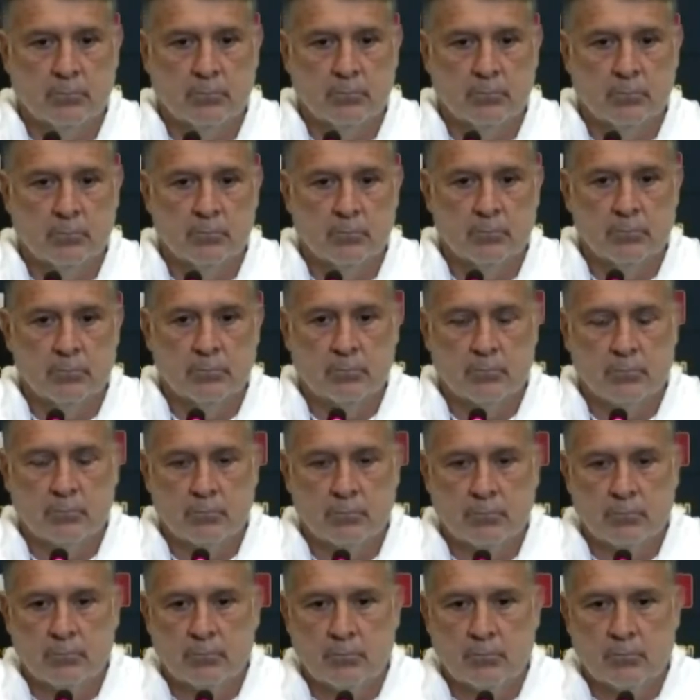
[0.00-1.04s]
pues de
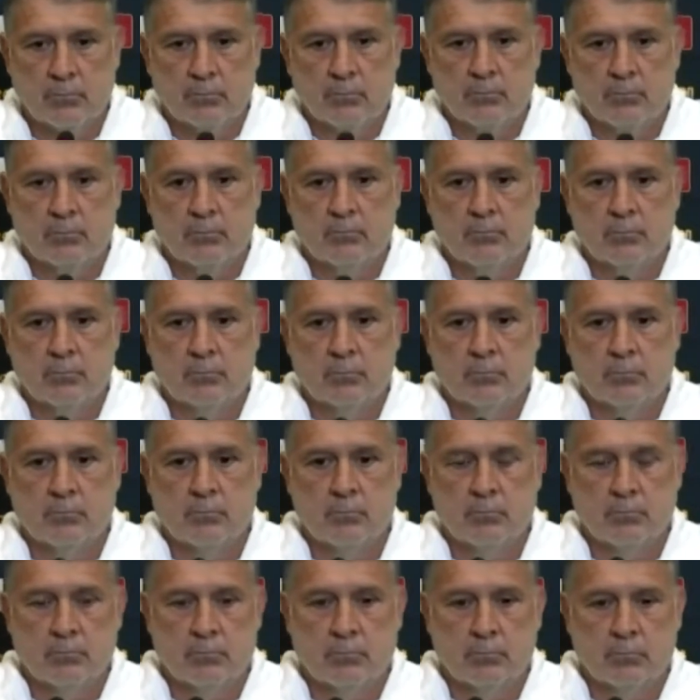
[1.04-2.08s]
no contar en este
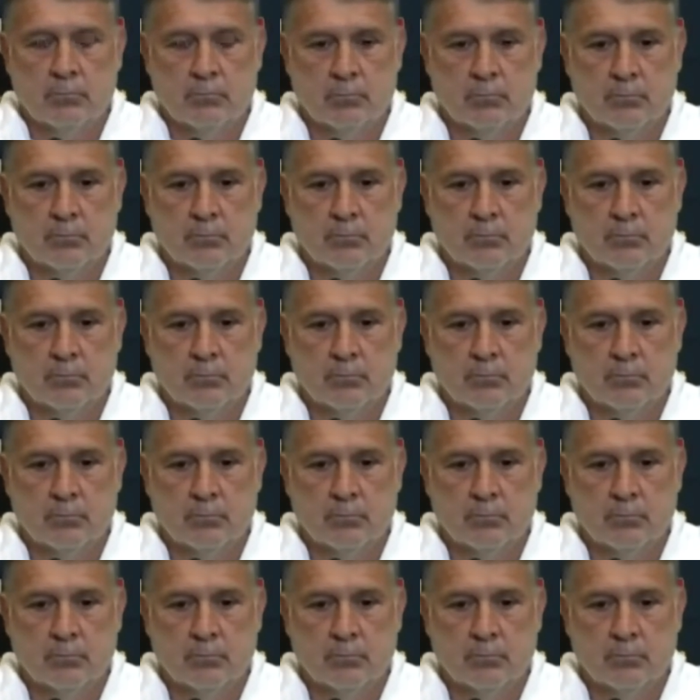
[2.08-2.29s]
certamen.